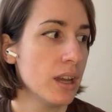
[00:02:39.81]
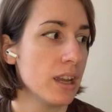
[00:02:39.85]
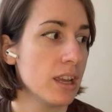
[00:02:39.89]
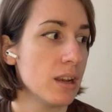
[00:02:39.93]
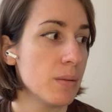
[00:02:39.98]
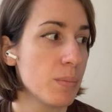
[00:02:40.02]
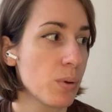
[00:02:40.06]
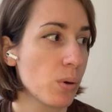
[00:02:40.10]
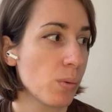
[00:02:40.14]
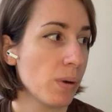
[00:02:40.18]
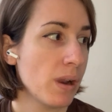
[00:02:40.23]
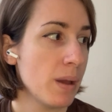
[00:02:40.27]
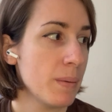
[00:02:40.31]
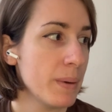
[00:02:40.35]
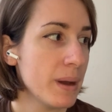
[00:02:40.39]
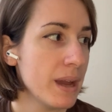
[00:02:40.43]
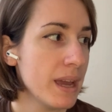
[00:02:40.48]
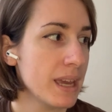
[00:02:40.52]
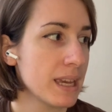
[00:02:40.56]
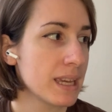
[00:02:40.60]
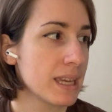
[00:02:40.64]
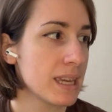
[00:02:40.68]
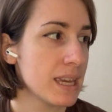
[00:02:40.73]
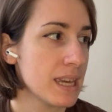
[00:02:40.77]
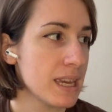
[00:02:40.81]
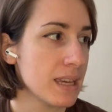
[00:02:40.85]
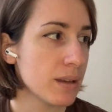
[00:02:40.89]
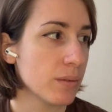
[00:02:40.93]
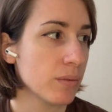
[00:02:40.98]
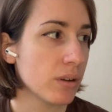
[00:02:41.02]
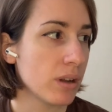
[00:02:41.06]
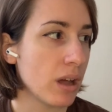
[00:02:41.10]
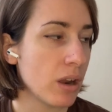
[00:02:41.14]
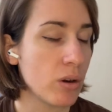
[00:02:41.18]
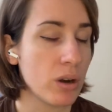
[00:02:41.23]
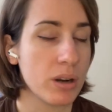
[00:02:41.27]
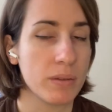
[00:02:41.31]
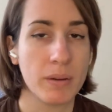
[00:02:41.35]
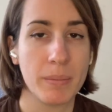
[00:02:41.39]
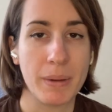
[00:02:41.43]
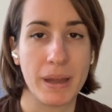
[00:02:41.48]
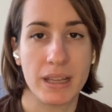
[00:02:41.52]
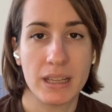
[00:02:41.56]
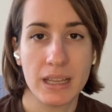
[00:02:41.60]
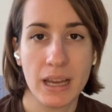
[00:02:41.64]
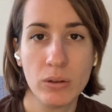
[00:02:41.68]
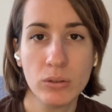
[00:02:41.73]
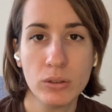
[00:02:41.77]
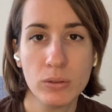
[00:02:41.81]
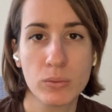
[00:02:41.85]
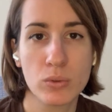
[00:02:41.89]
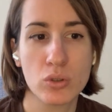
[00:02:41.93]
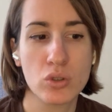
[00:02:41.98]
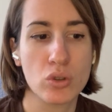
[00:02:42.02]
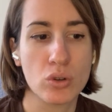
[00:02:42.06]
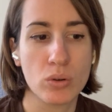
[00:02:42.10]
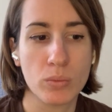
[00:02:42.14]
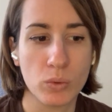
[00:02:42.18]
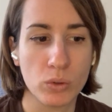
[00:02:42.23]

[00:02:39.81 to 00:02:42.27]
il problema è che, allora, vabbè, gli autobus sono